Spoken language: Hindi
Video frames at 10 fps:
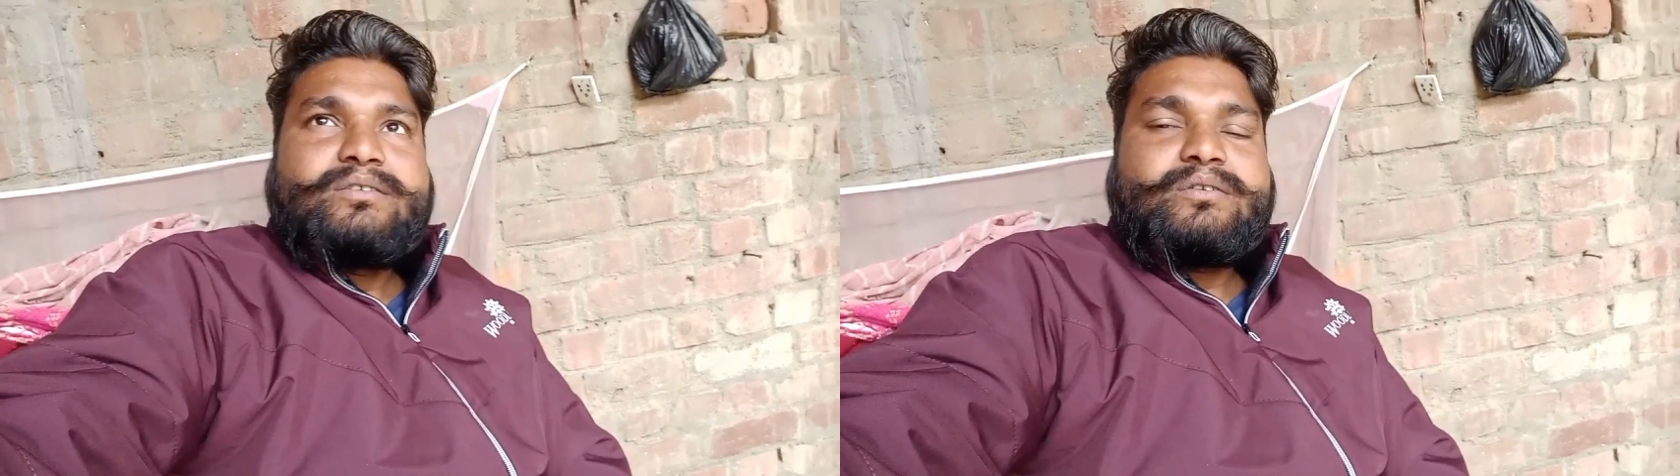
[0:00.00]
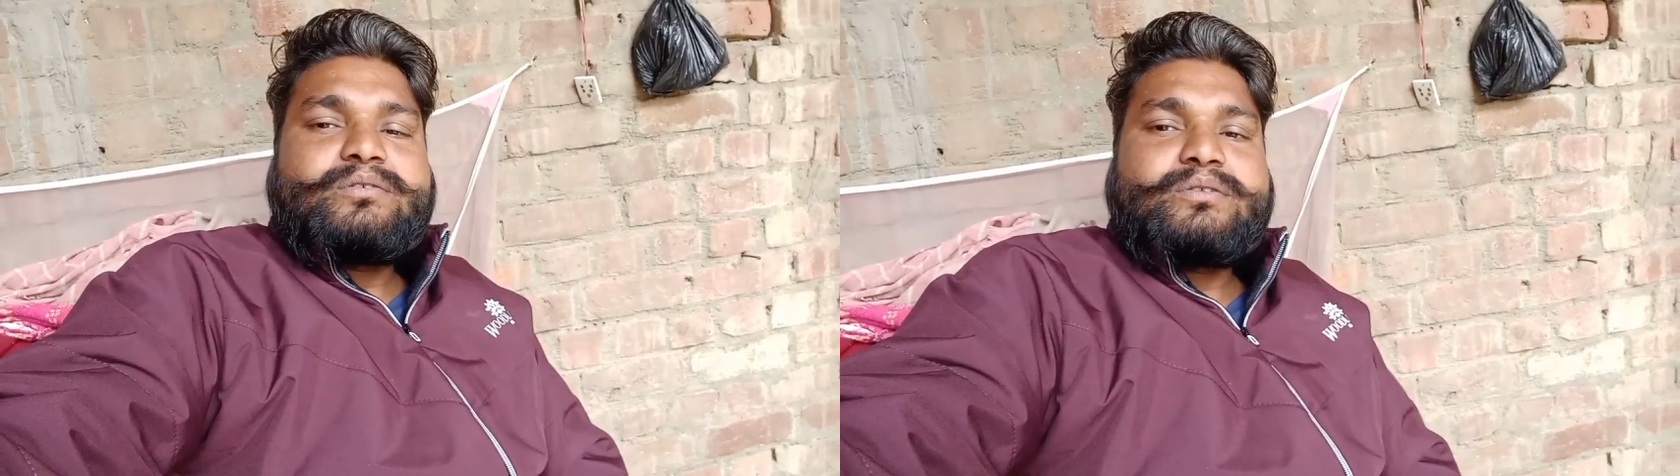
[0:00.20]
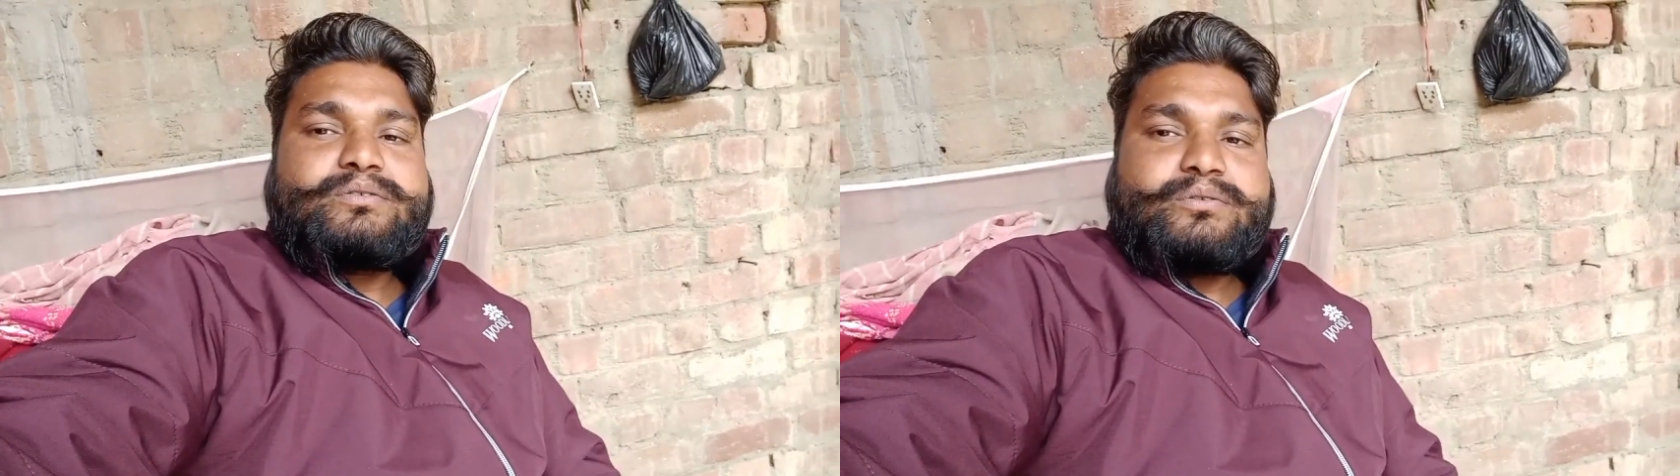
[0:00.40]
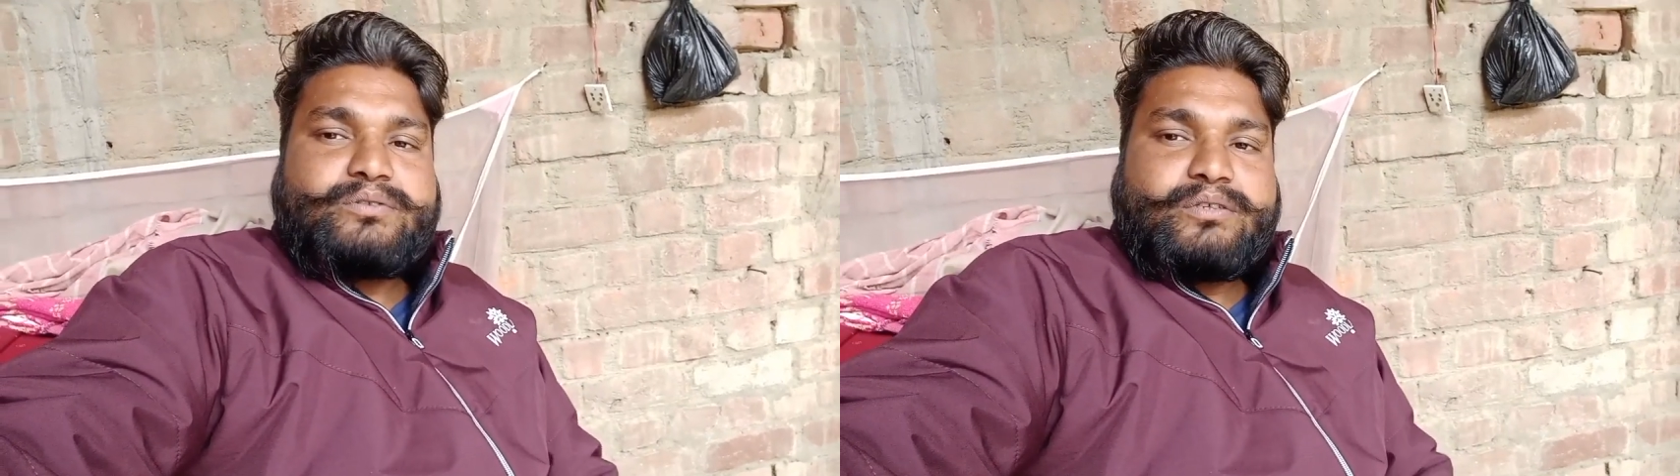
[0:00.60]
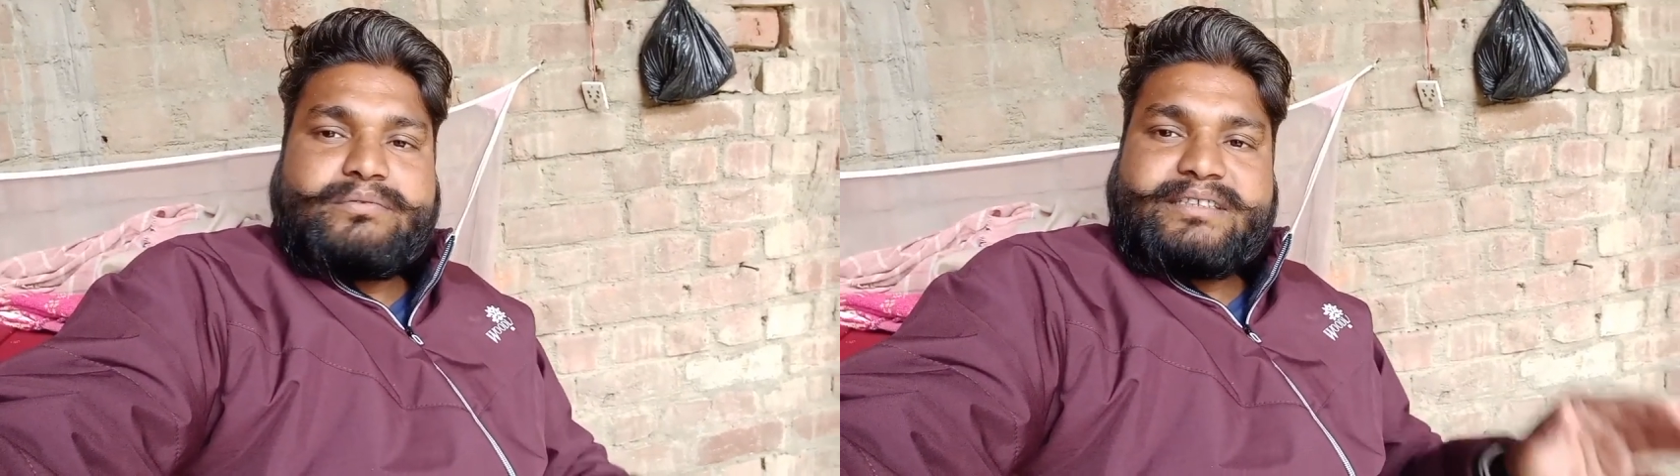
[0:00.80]
तो दोस्तों
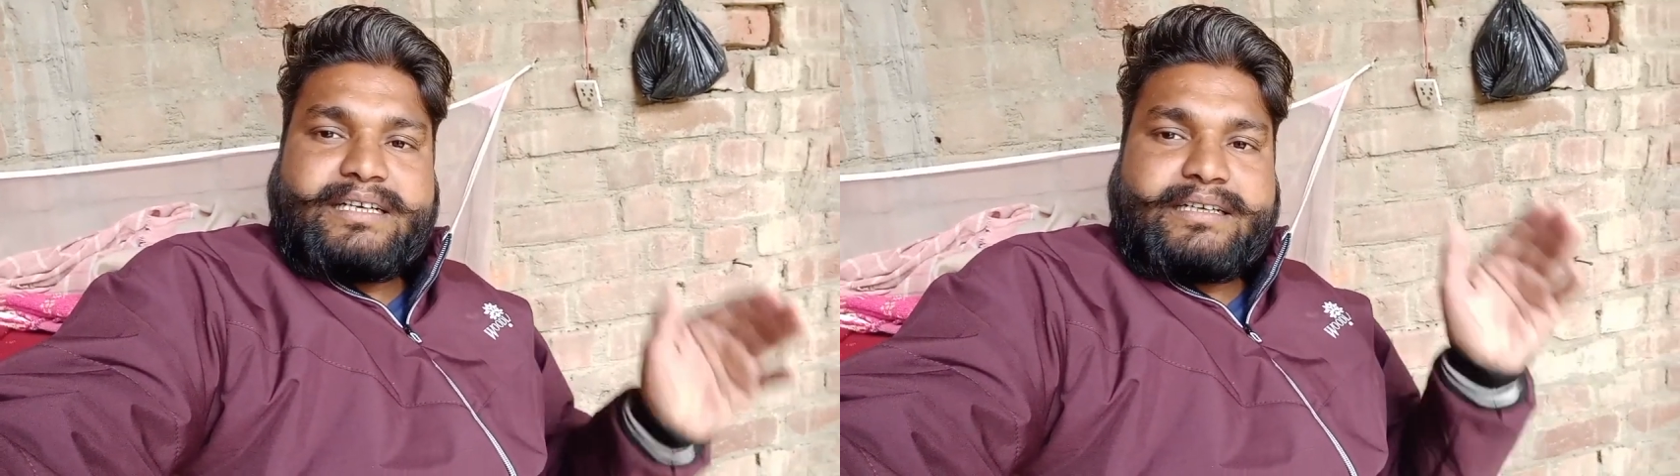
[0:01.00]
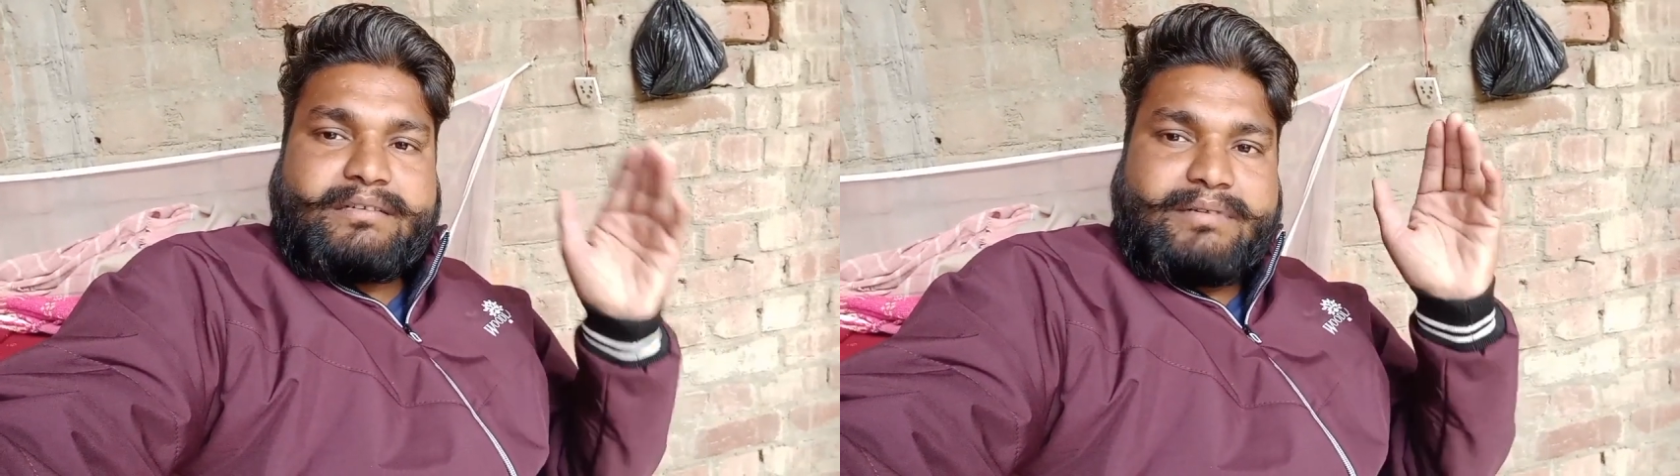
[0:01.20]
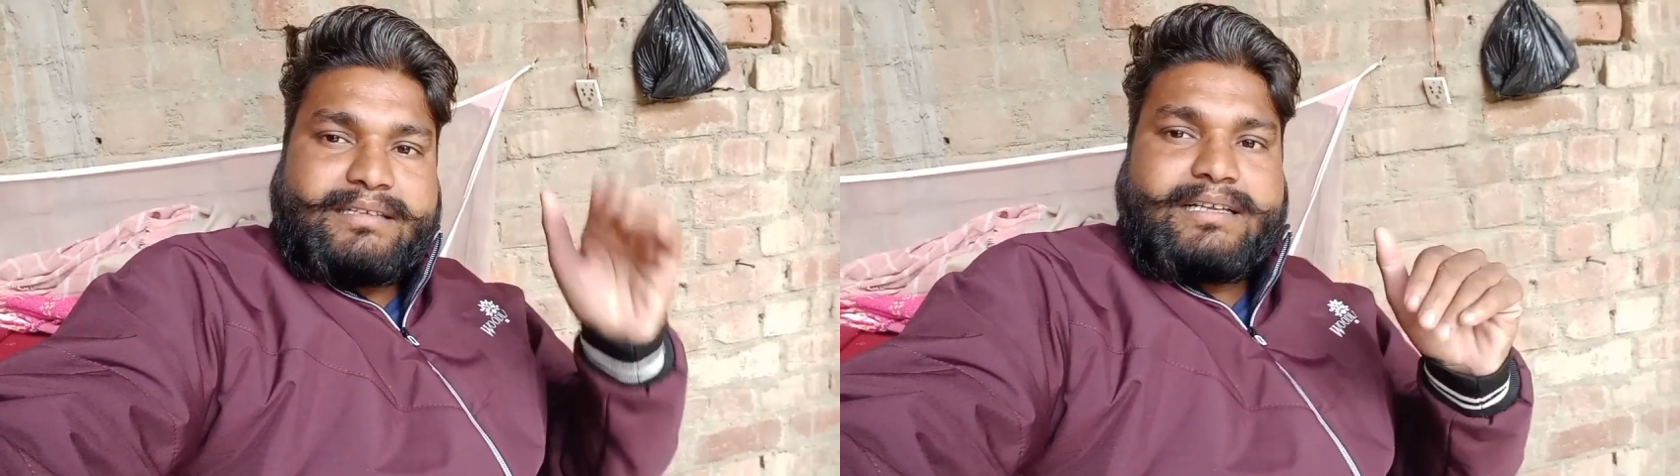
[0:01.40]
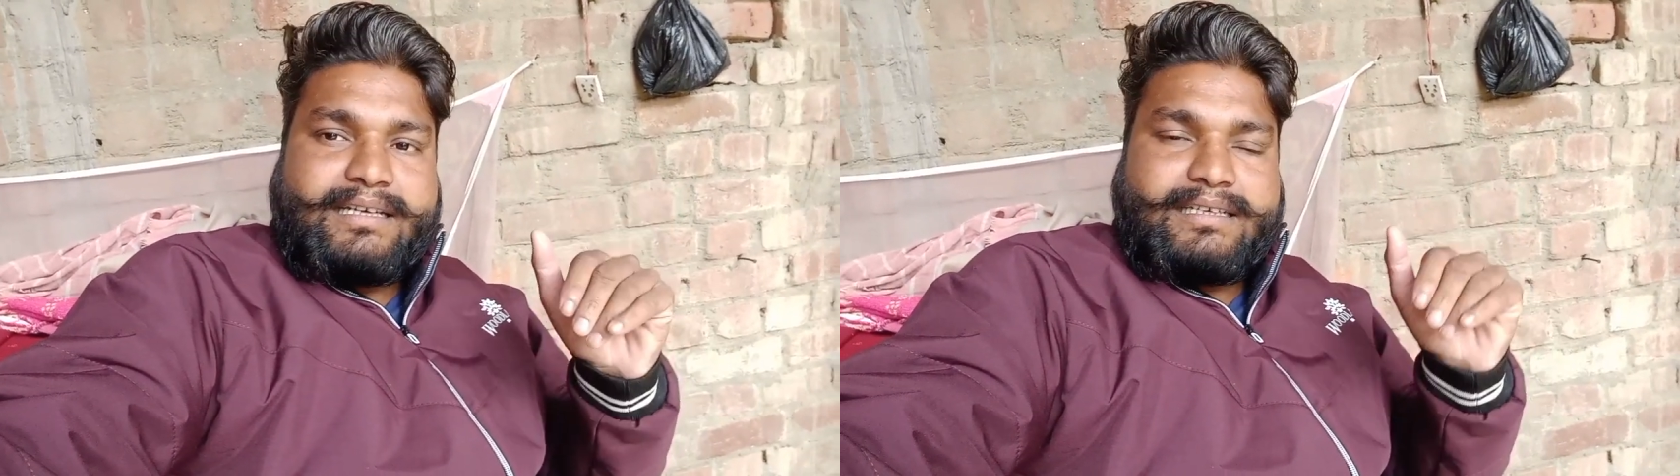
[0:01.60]
चौबीस घंटा बाद